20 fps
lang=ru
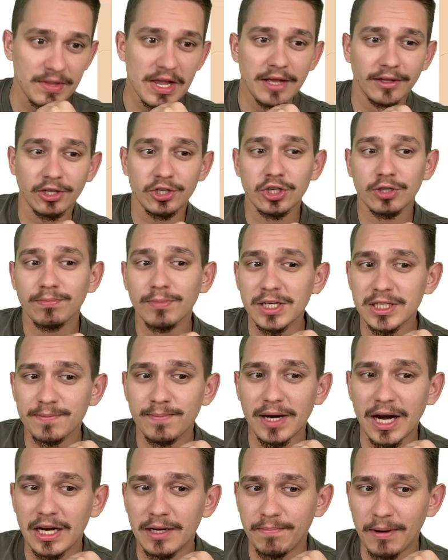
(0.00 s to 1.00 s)
Значит, мы
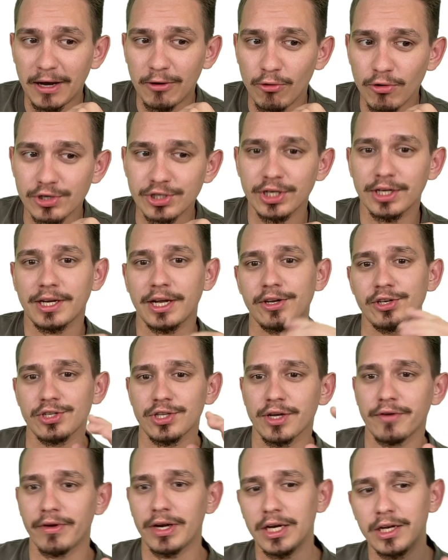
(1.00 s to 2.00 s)
разбирали похожие,
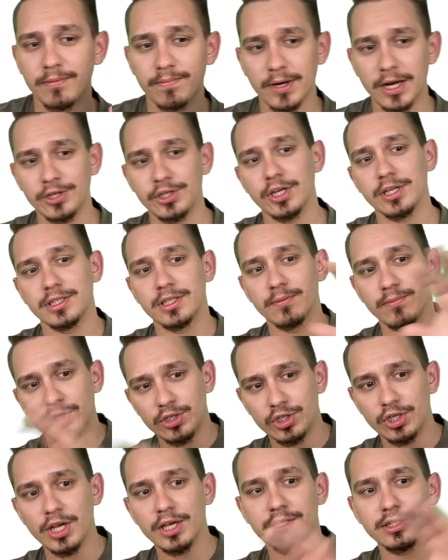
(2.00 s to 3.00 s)
конечно, говорили про честь и
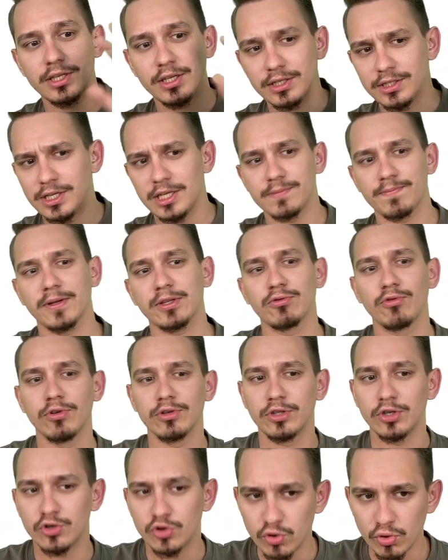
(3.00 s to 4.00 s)
бесчестие, и здесь
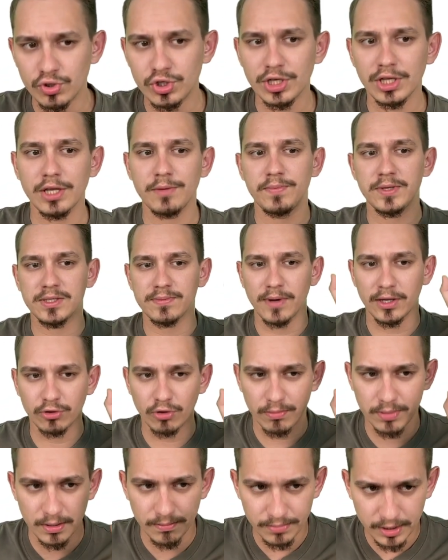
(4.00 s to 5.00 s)
подходит и чучело, и письма о
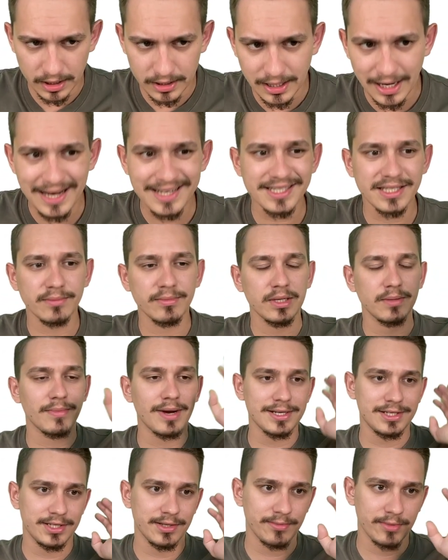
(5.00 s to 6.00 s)
добром прекрасном, и
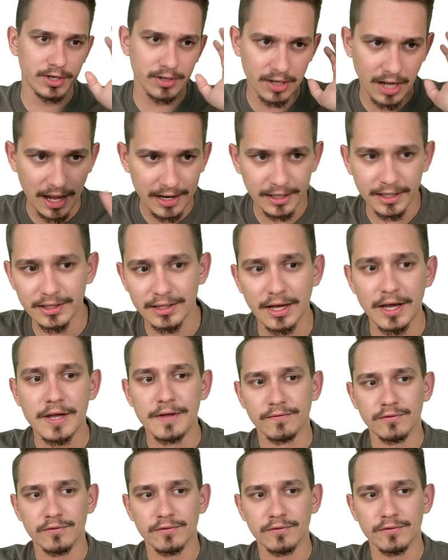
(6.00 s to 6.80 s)
мастер Маргарита,